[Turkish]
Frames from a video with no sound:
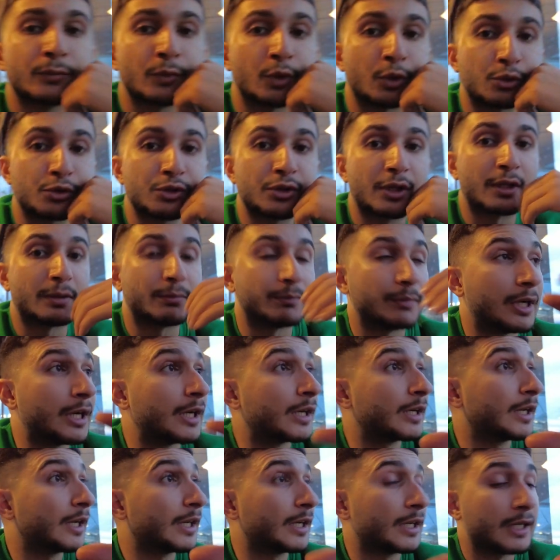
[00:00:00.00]
Dostlarım
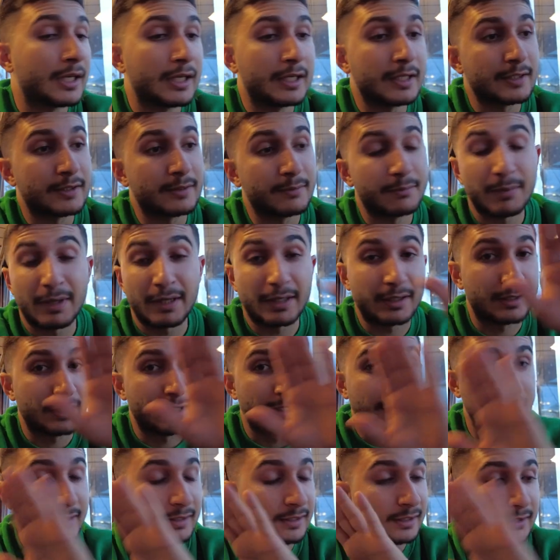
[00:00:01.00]
Ankara Kalesi bak
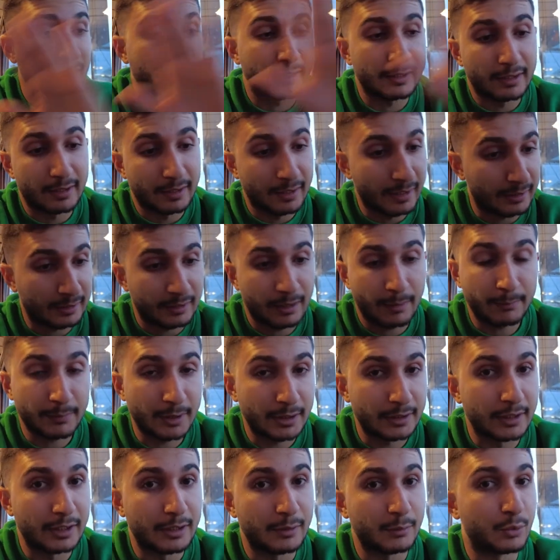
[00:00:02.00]
kesinlikle de reklam
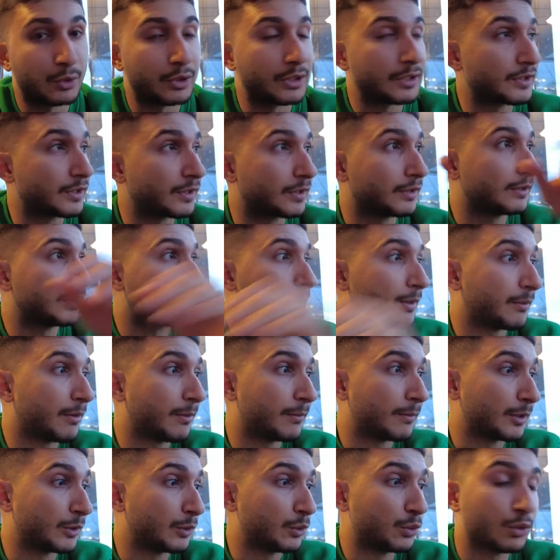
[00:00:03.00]
da değil burası.
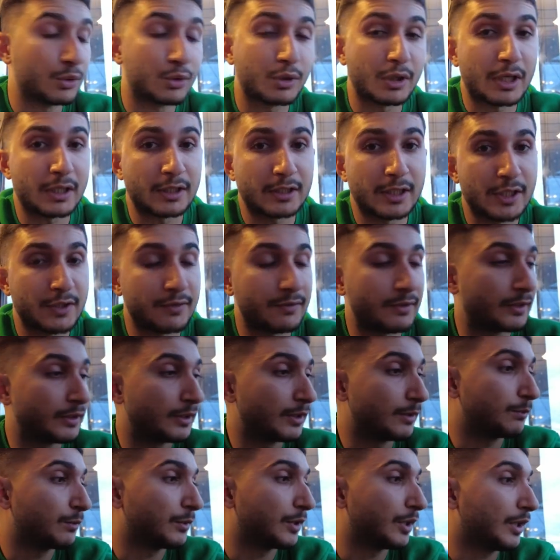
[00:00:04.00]
Tamamen yürürken
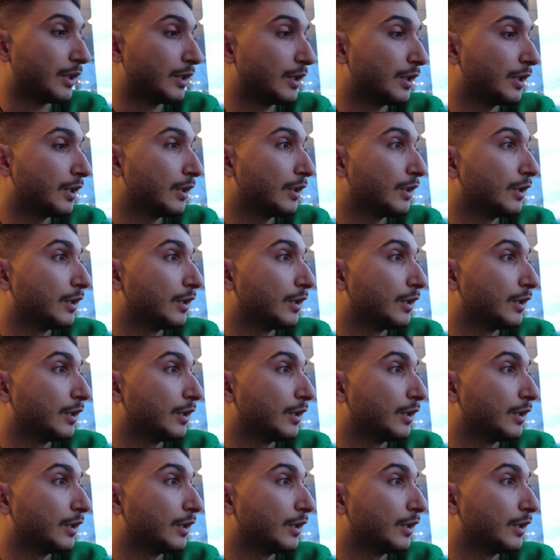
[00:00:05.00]
keşfettiğim bir yer.